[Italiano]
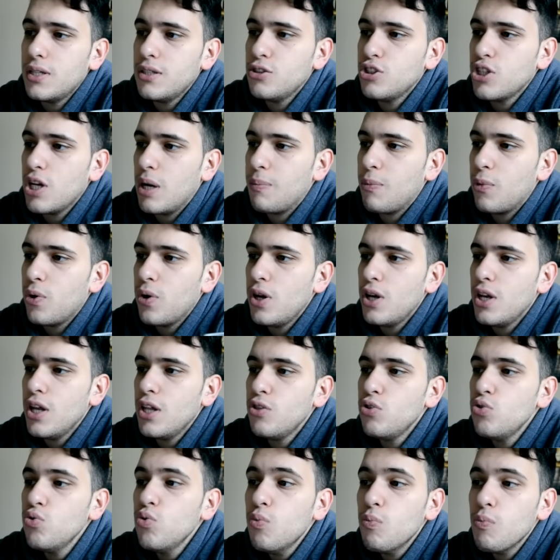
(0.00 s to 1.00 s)
diciamo, il
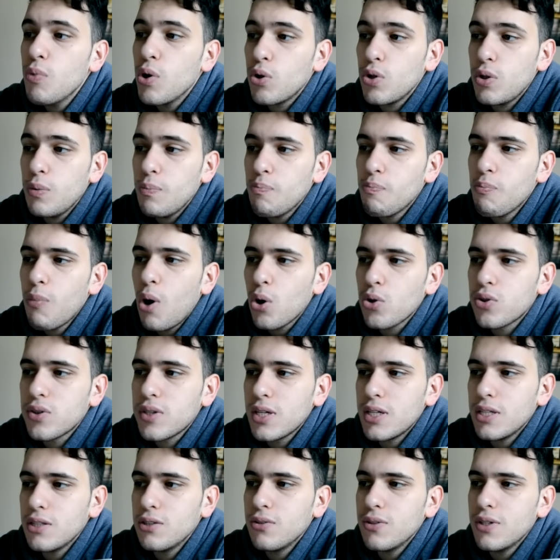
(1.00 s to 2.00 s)
numero di
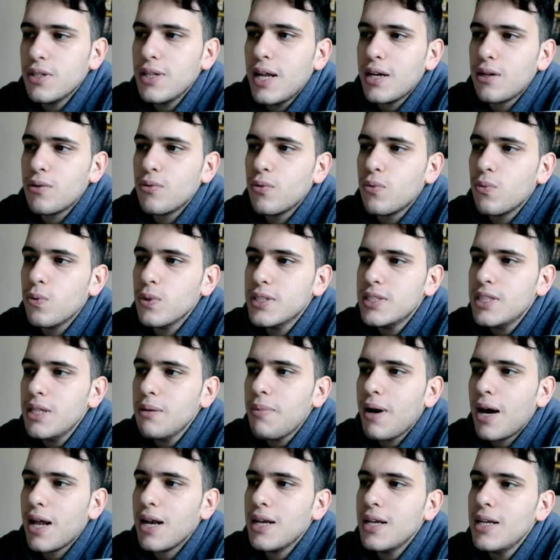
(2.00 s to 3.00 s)
botte che dovete dare con queste
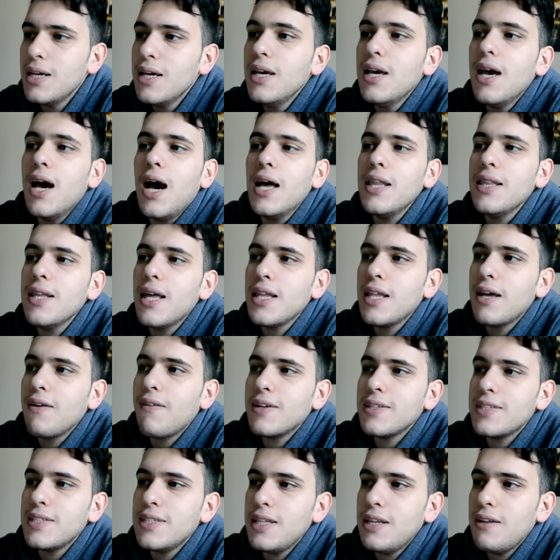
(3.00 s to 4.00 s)
palle andando
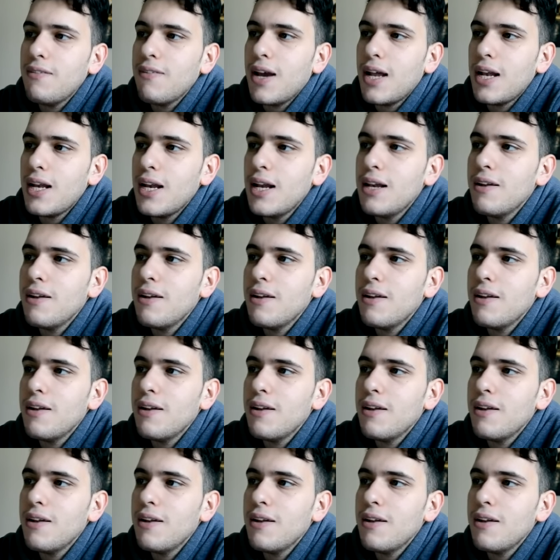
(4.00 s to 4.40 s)
avanti di livelli.